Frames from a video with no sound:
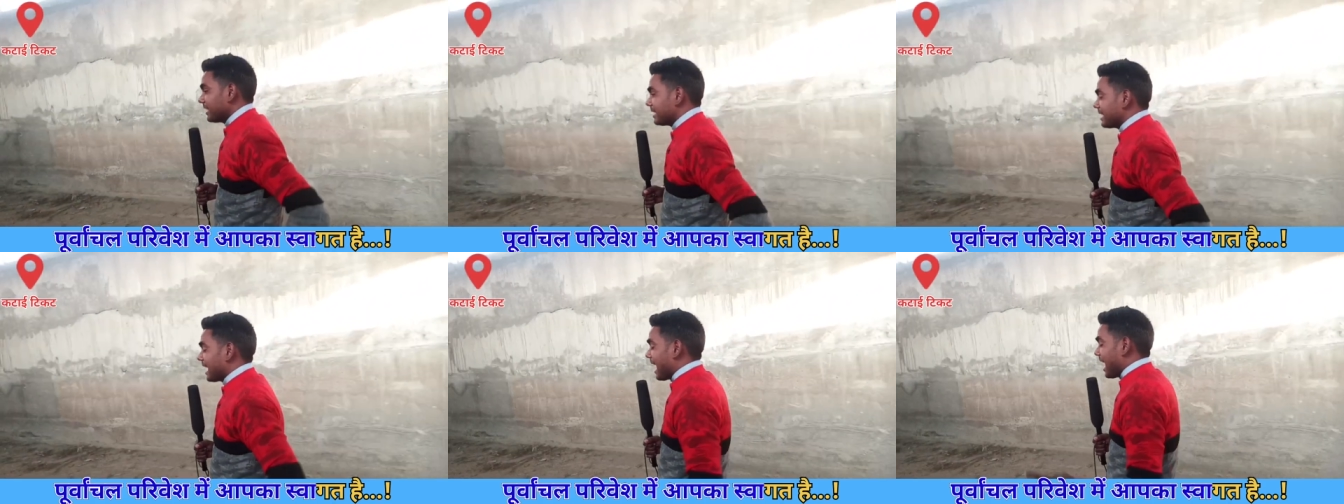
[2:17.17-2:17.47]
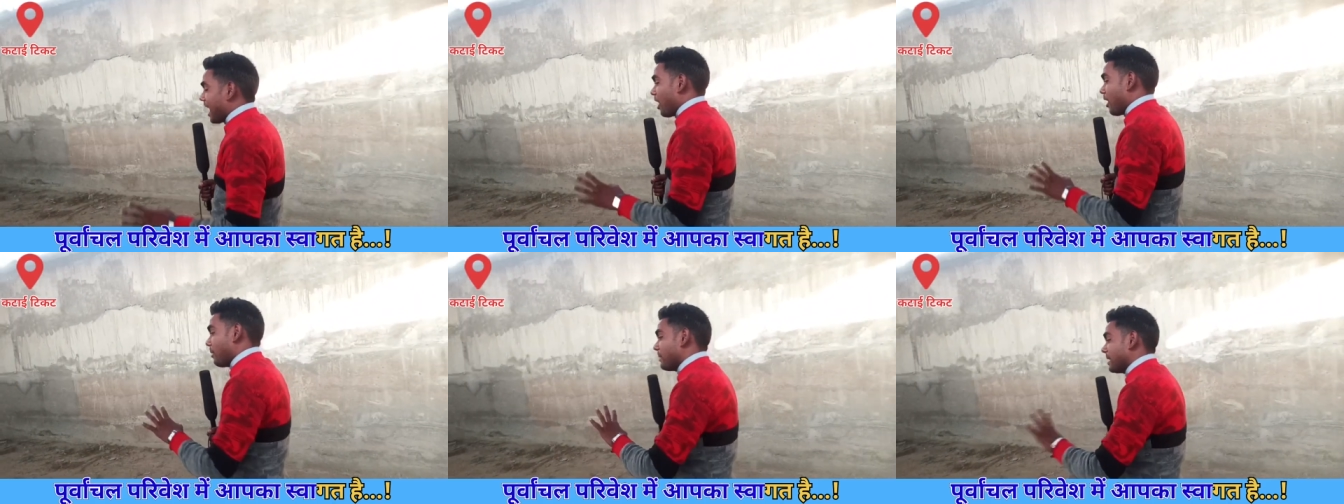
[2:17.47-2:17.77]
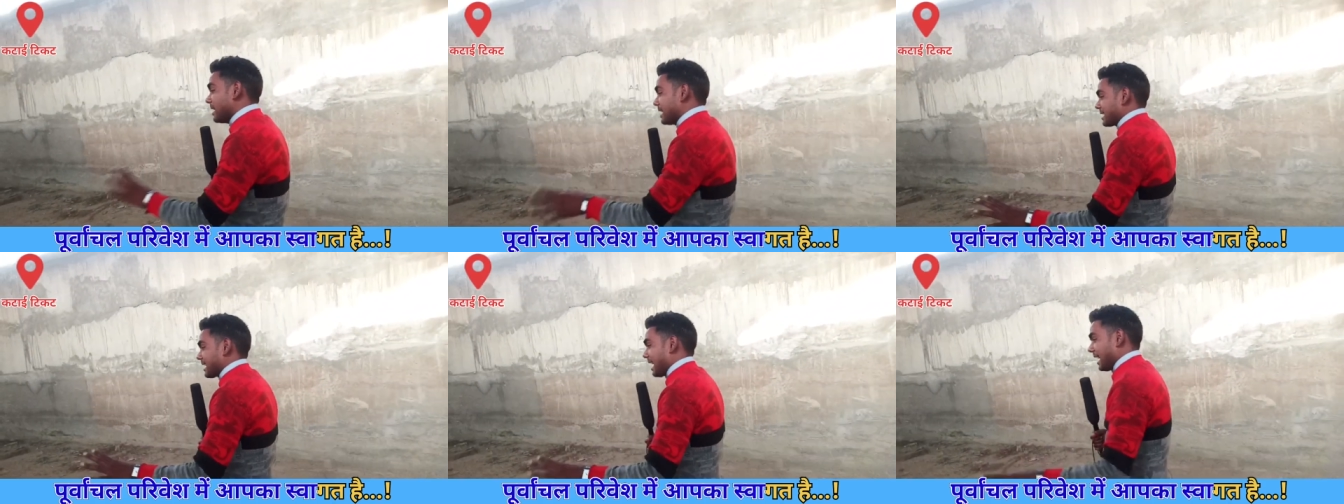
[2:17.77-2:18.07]
यहाँ
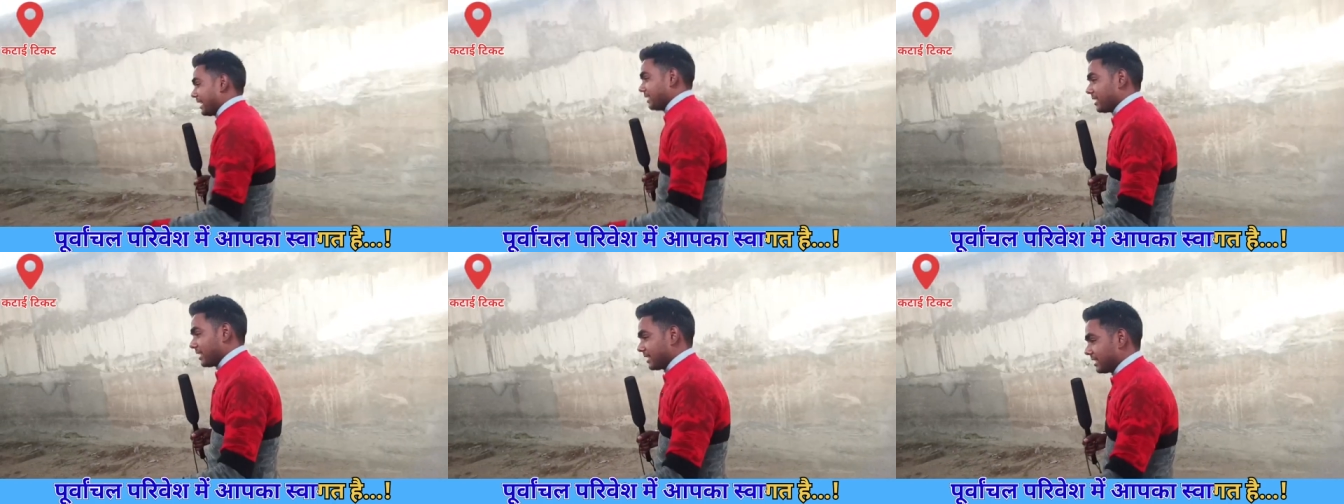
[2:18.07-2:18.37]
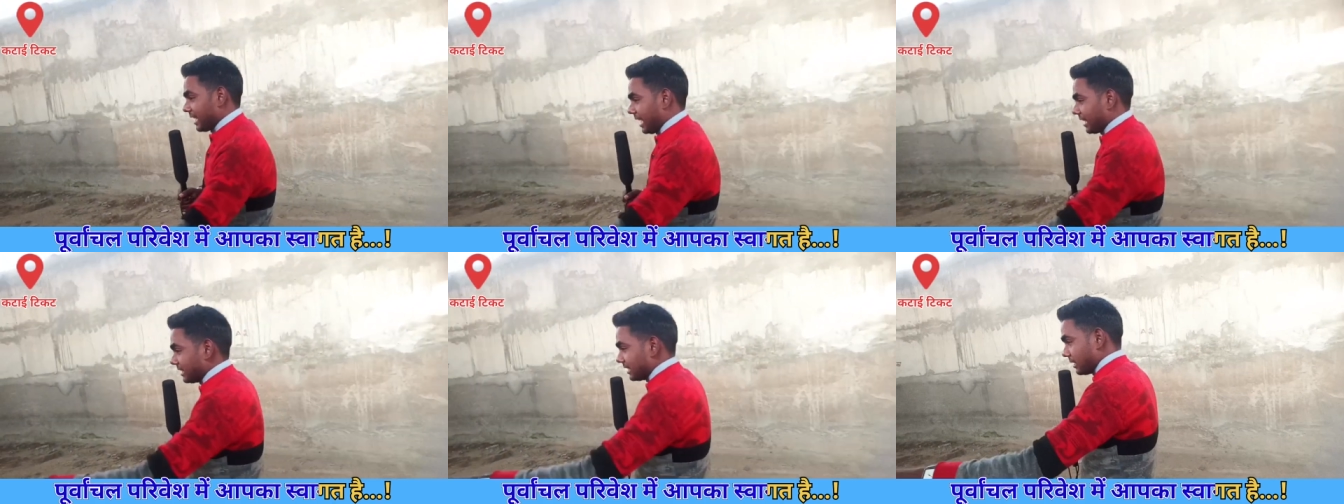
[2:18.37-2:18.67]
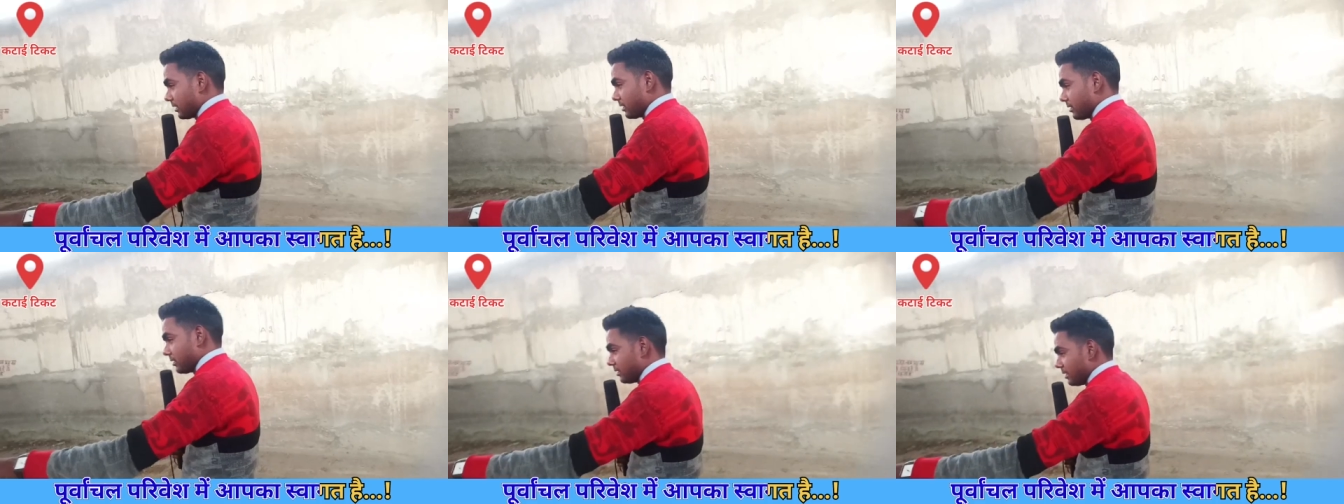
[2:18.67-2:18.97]
हमेशा इधर
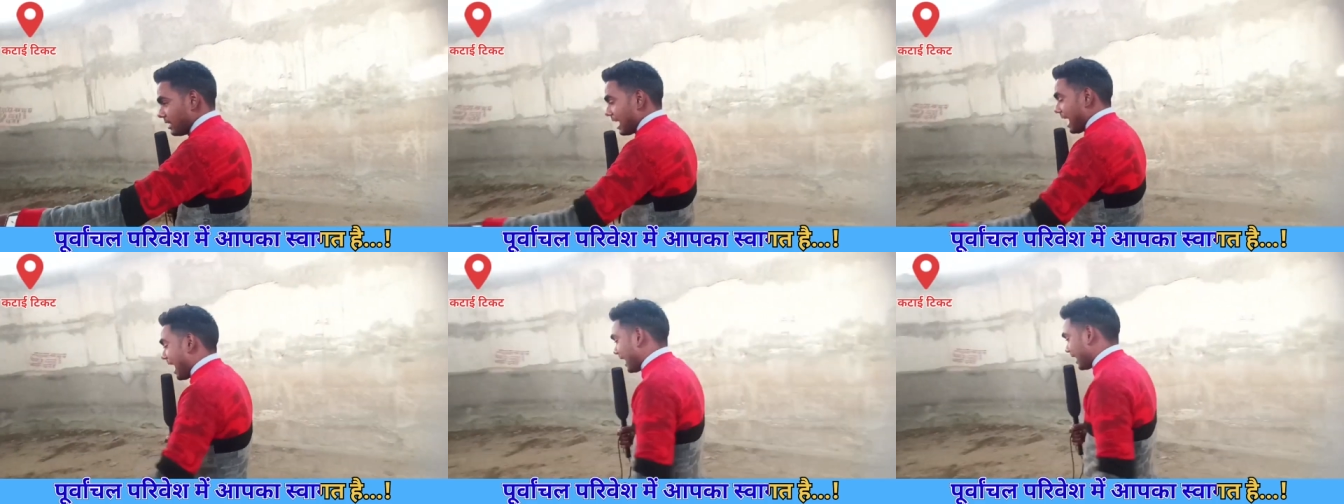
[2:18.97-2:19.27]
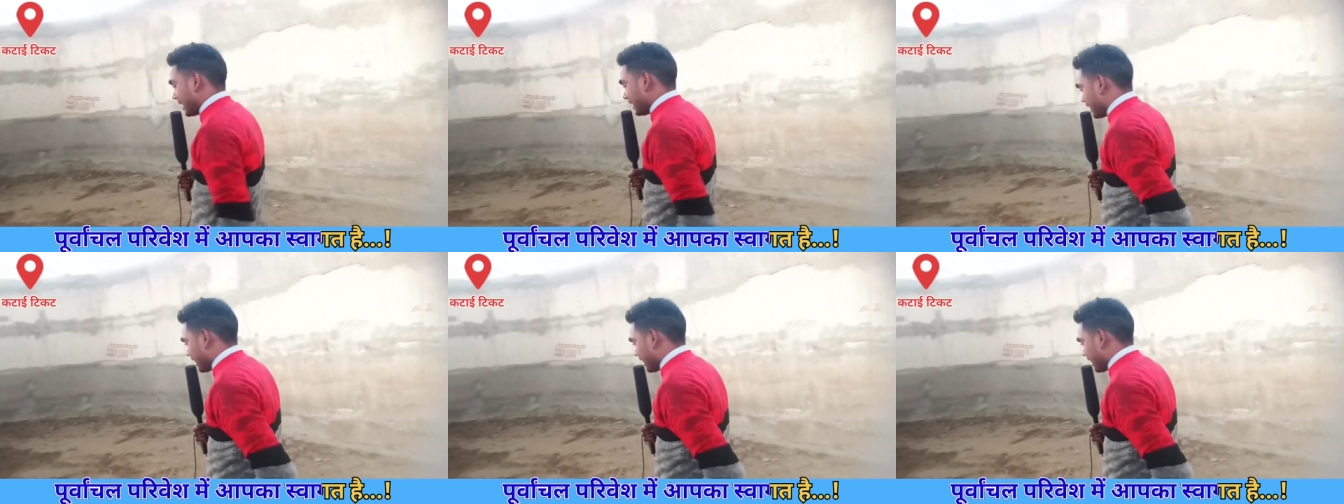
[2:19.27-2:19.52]
दिखाइए आगे